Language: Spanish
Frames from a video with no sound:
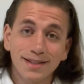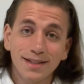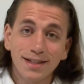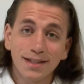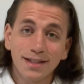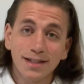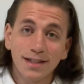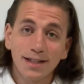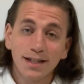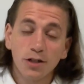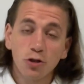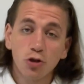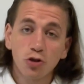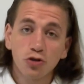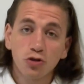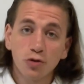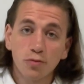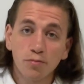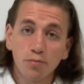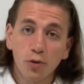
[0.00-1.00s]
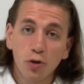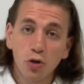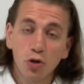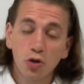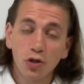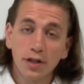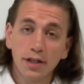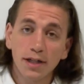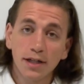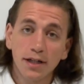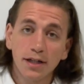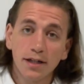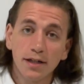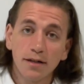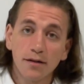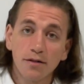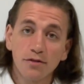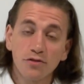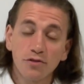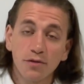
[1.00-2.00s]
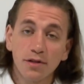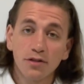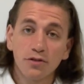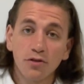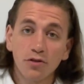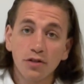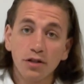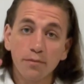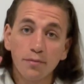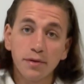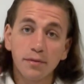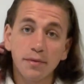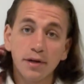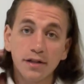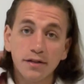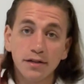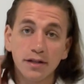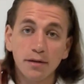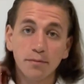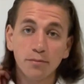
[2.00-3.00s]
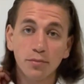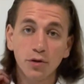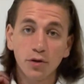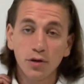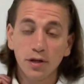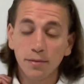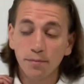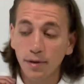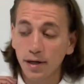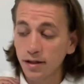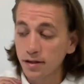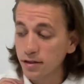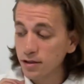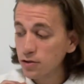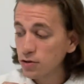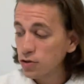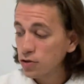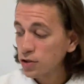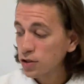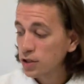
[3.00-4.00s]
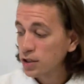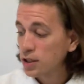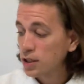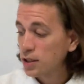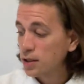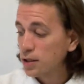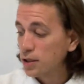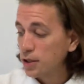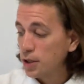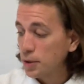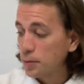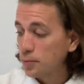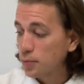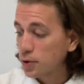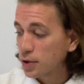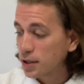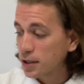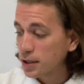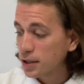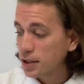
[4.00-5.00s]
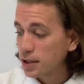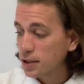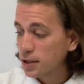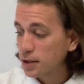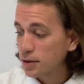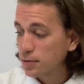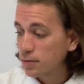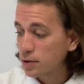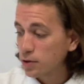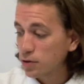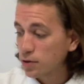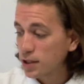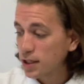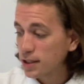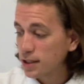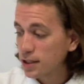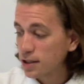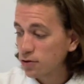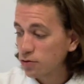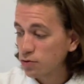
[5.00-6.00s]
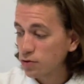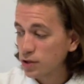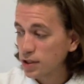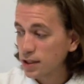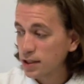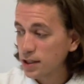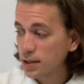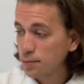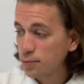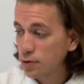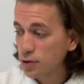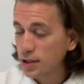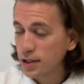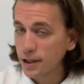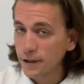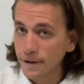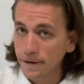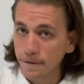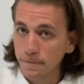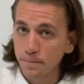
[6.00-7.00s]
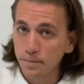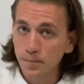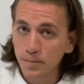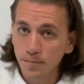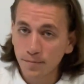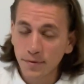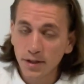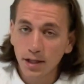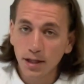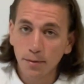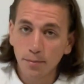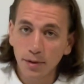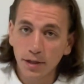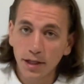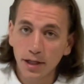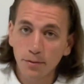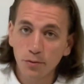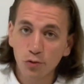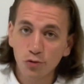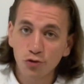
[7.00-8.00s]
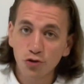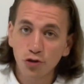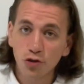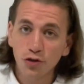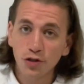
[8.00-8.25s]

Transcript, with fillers: eh, le costó un poco, el, sobre todo en el primer tiempo, el partido porque bueno, Ghana es un equipo que, pelea mucho